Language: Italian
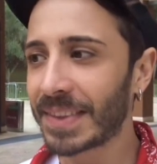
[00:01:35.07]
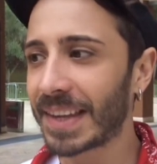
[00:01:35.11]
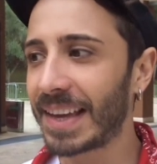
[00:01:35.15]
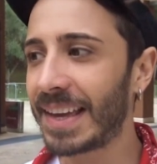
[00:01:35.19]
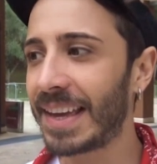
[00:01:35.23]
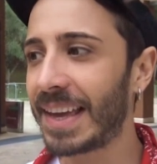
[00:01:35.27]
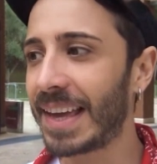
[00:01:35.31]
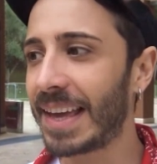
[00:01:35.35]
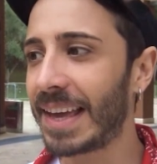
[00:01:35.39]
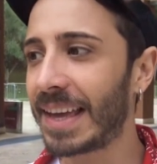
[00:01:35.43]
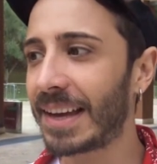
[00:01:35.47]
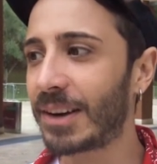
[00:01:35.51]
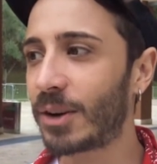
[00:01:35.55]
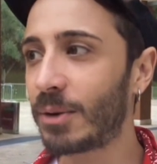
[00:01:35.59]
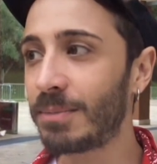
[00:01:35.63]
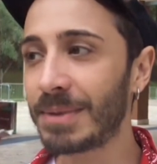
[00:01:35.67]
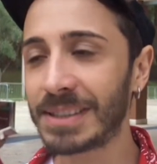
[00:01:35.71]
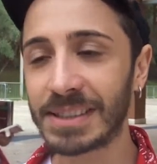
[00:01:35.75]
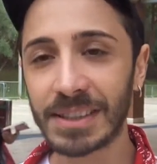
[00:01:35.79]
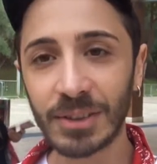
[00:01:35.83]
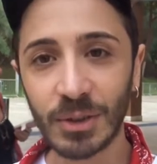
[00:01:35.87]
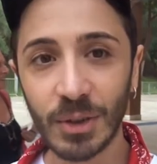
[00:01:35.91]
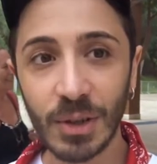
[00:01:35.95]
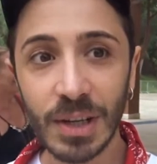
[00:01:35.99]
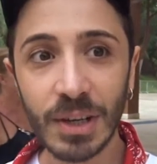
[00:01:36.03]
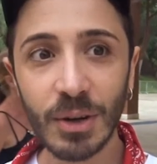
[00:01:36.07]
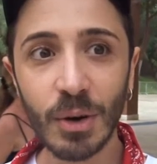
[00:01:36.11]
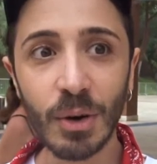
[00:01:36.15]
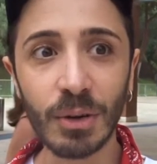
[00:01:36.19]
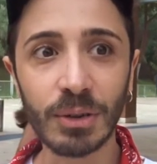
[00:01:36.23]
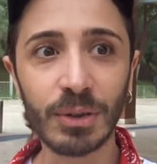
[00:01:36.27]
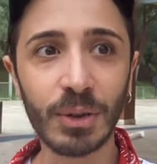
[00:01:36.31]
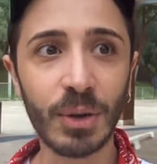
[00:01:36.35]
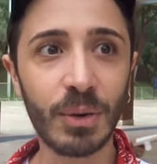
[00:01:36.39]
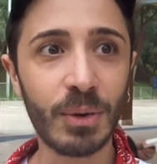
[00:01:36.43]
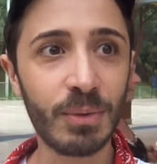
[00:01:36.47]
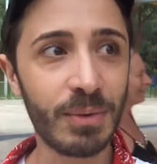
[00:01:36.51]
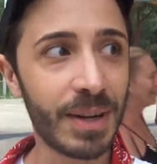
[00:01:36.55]
Eh, Come è stato
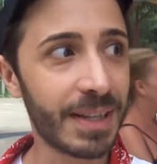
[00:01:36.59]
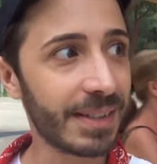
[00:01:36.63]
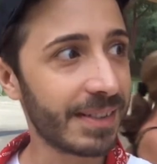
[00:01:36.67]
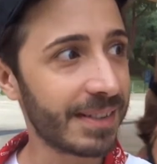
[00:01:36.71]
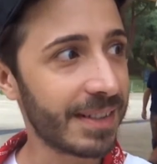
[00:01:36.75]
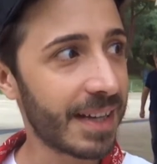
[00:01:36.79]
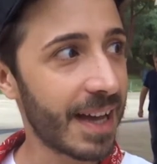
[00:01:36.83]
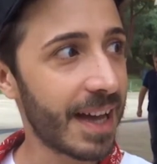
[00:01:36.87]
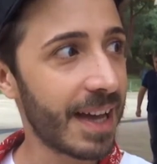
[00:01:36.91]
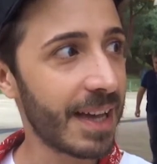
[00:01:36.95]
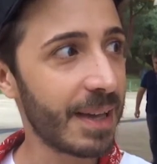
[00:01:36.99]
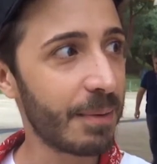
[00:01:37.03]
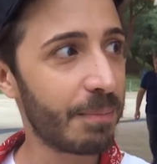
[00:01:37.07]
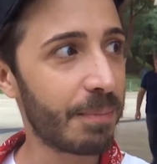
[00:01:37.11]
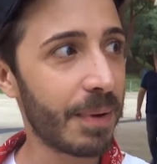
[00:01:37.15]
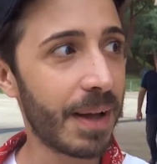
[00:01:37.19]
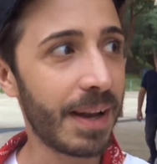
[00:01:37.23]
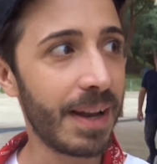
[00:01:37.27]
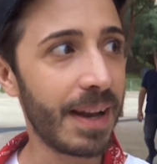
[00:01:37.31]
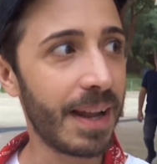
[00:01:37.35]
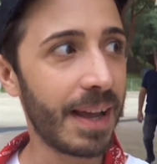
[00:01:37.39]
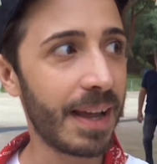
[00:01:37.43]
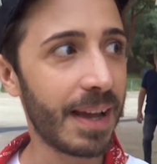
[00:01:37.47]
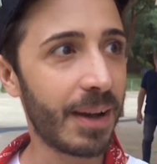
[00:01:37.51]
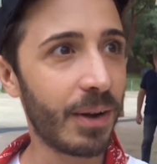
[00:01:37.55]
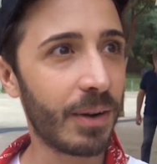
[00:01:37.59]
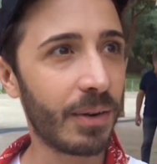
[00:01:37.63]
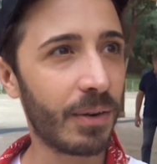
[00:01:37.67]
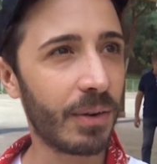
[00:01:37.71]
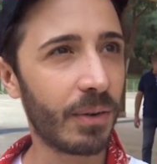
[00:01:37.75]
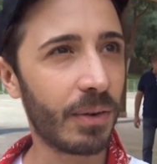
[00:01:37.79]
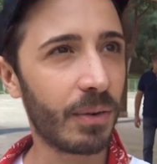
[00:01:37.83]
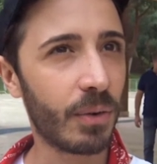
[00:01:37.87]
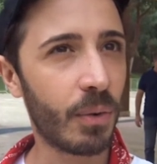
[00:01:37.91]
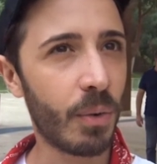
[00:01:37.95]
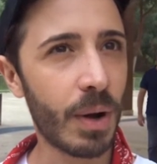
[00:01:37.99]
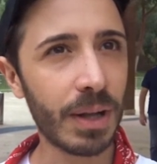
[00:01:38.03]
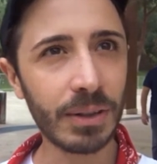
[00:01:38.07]
l'incontro con una Skype alle
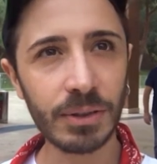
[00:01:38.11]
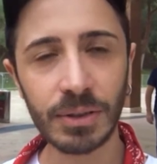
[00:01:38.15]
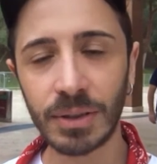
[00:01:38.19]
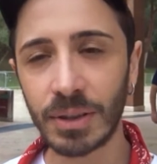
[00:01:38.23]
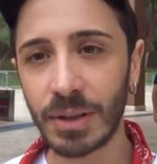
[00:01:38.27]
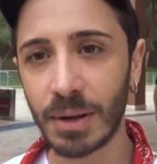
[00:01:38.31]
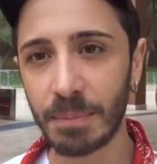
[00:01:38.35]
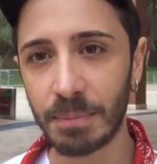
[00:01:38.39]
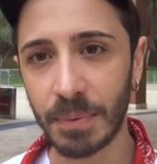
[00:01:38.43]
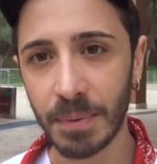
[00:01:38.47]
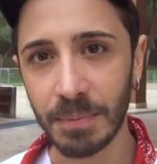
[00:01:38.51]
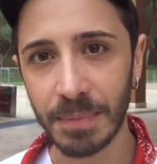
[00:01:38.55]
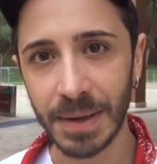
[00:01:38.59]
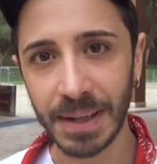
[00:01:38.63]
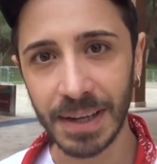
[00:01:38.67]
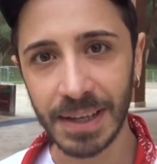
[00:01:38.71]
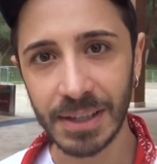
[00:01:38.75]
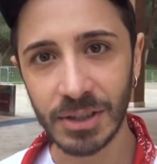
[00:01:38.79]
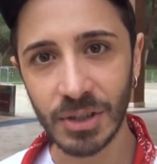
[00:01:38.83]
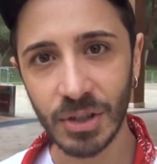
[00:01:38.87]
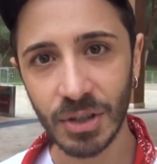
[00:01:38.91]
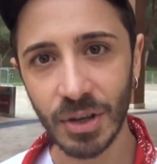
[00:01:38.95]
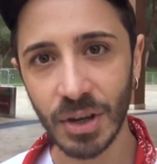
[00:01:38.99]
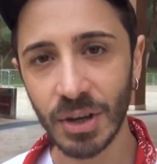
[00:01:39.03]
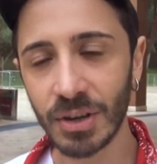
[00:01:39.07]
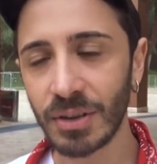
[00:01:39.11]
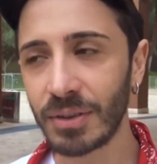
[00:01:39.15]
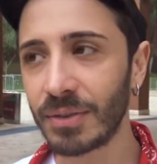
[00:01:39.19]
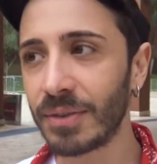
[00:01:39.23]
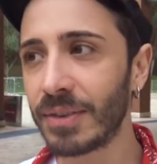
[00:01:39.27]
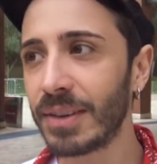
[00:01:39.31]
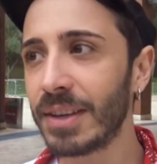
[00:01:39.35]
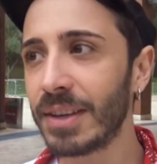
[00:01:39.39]
4 del pomeriggio,